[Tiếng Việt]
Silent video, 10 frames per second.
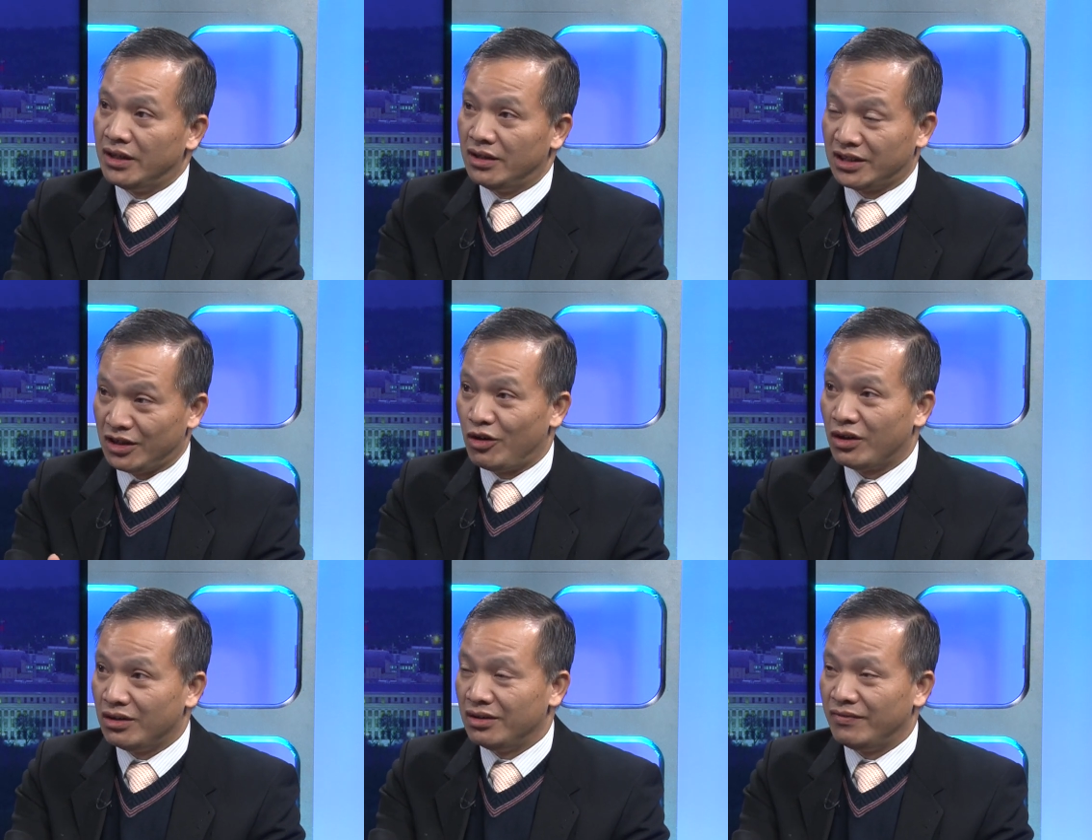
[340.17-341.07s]
ở Sài
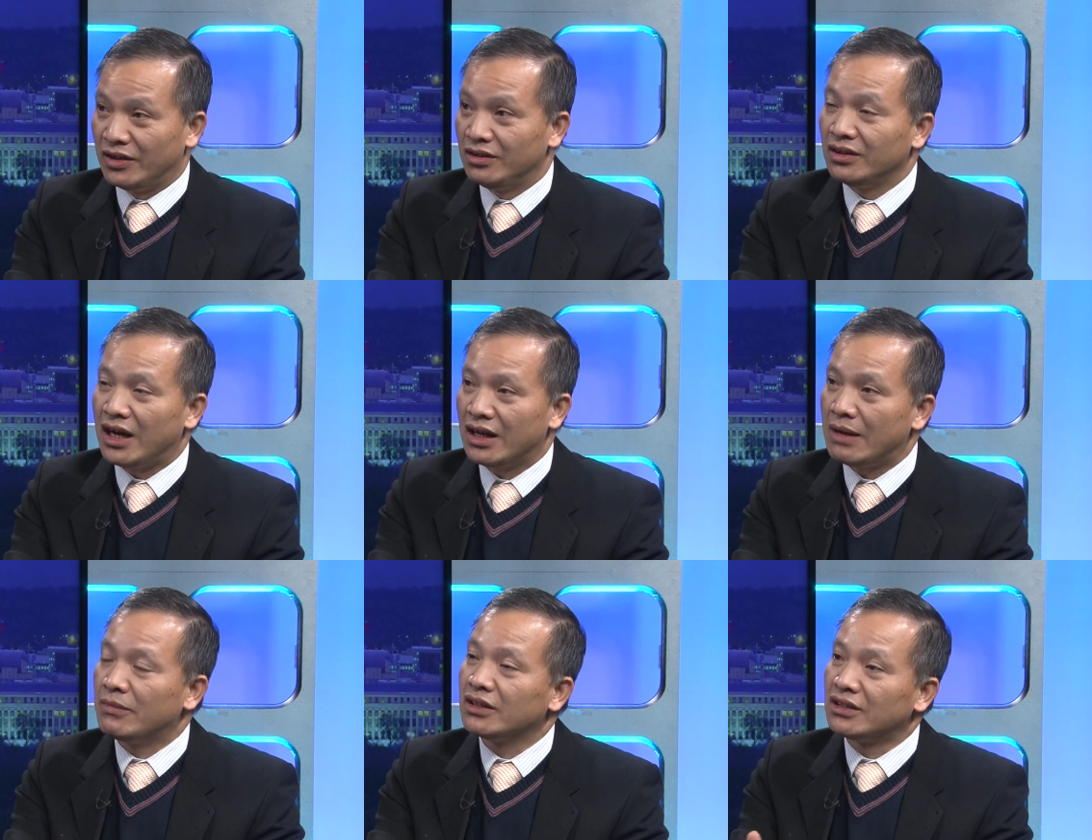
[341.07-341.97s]
Gòn và những tháng
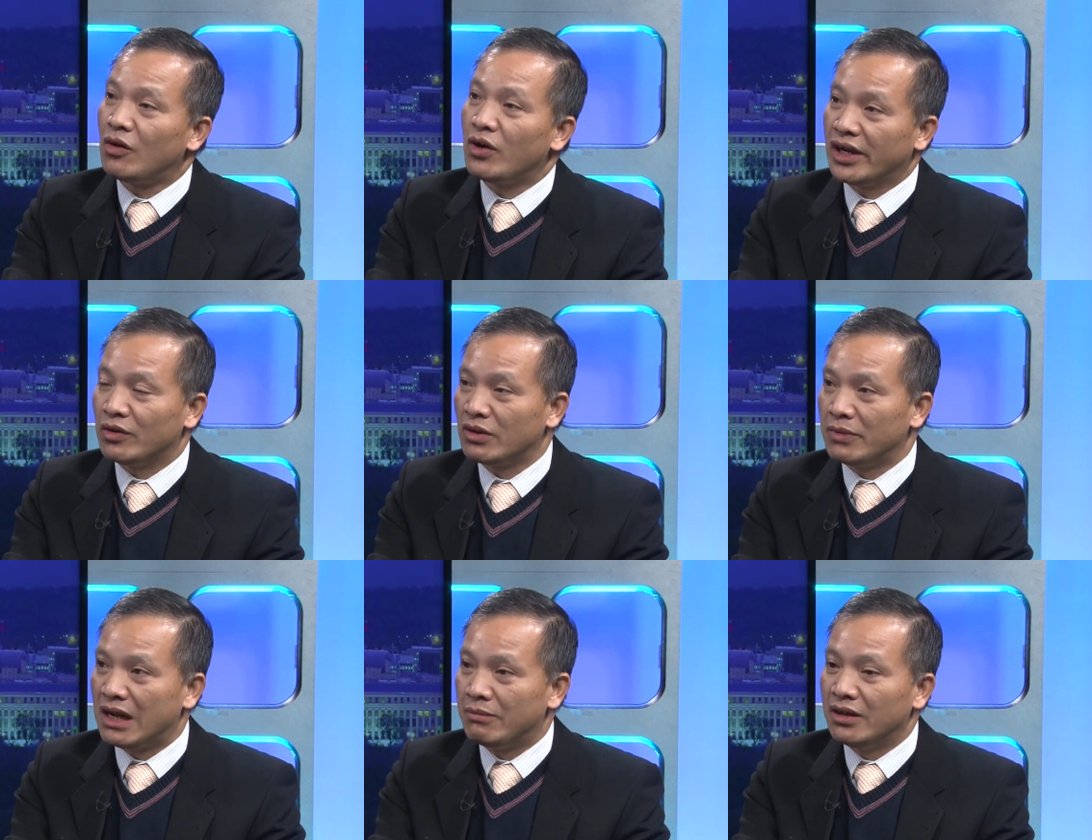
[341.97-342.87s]
5 tháng 6
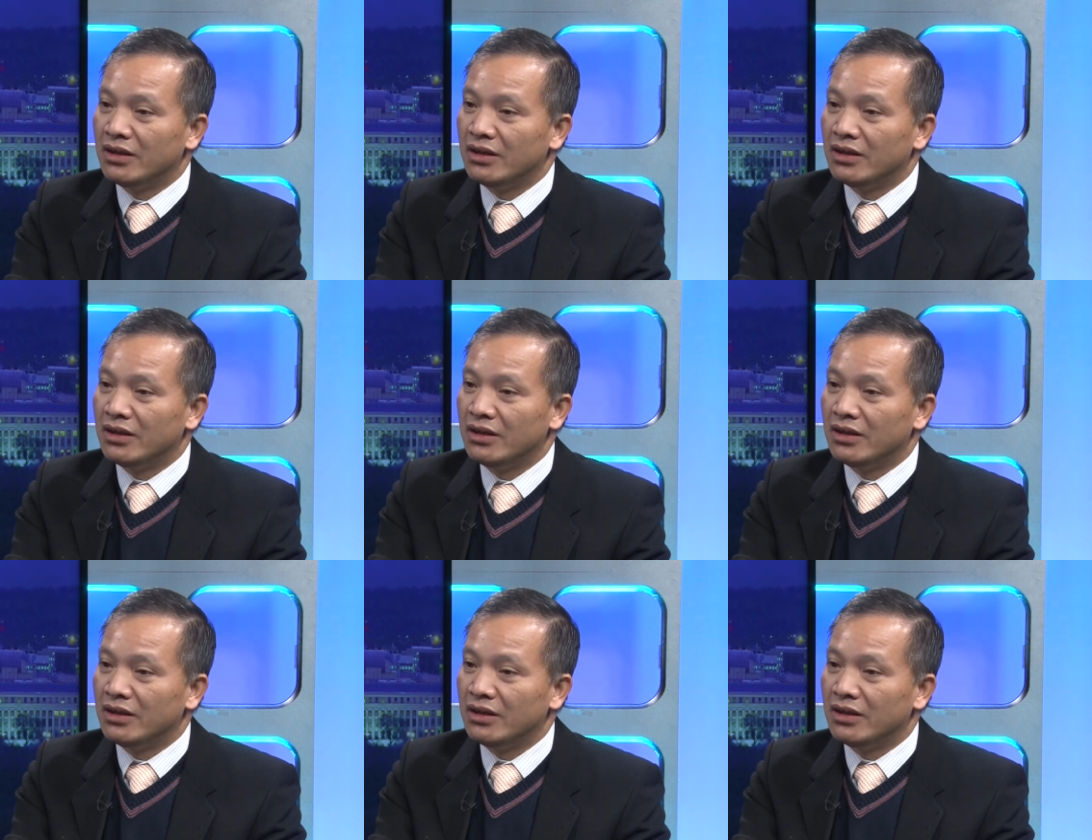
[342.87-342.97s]
2015